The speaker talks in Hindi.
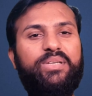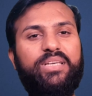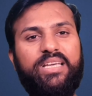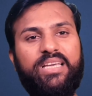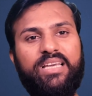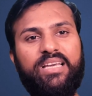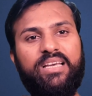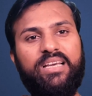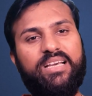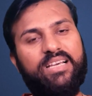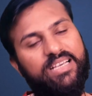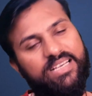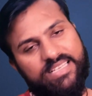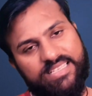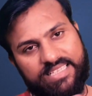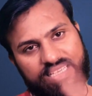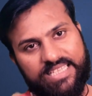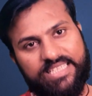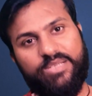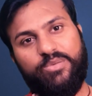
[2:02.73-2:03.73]
ये
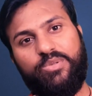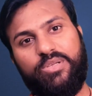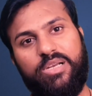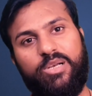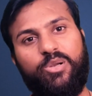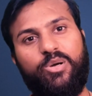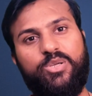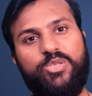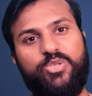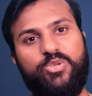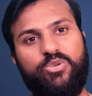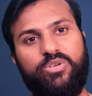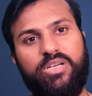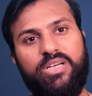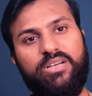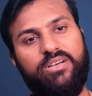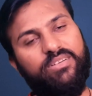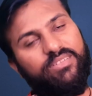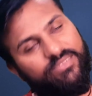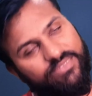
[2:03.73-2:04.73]
जैसे उधर लॉन्च
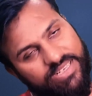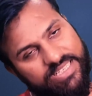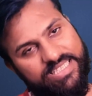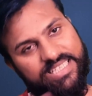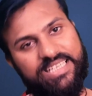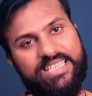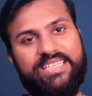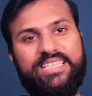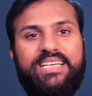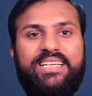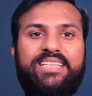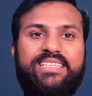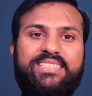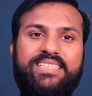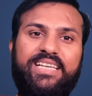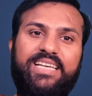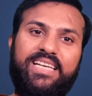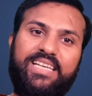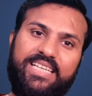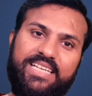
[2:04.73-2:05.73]
होगा वैसे इधर
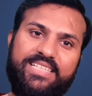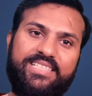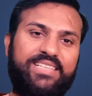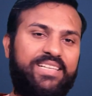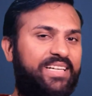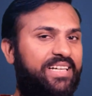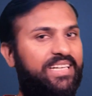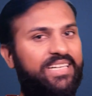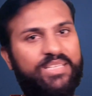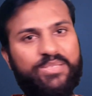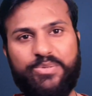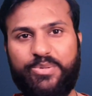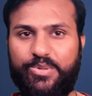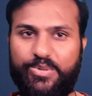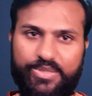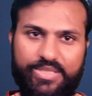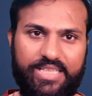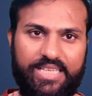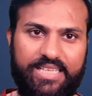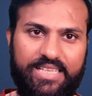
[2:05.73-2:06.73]
इसके लीक्स निकलने शुरू
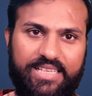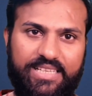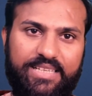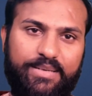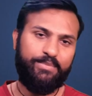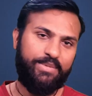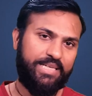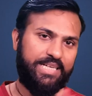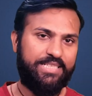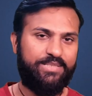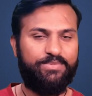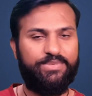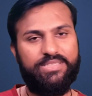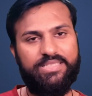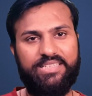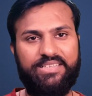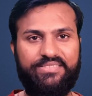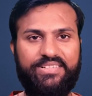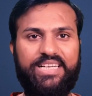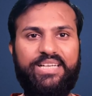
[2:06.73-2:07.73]
हो जाएंगे ये बी आई एस पे
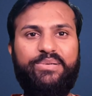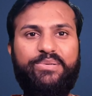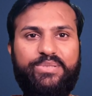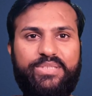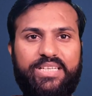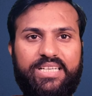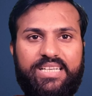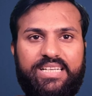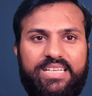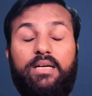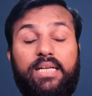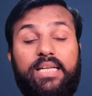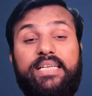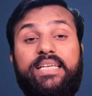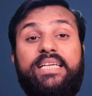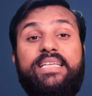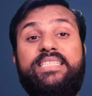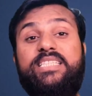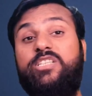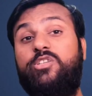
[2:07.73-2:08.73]
सर्टिफाइड हो जाएगा
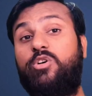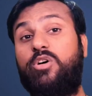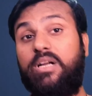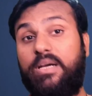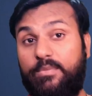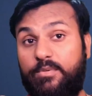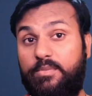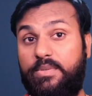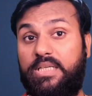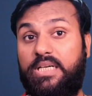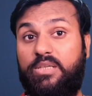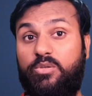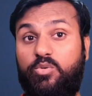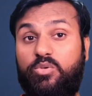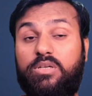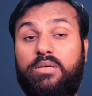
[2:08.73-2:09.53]
हालांकि एक चीज़ और आपको बता दूँ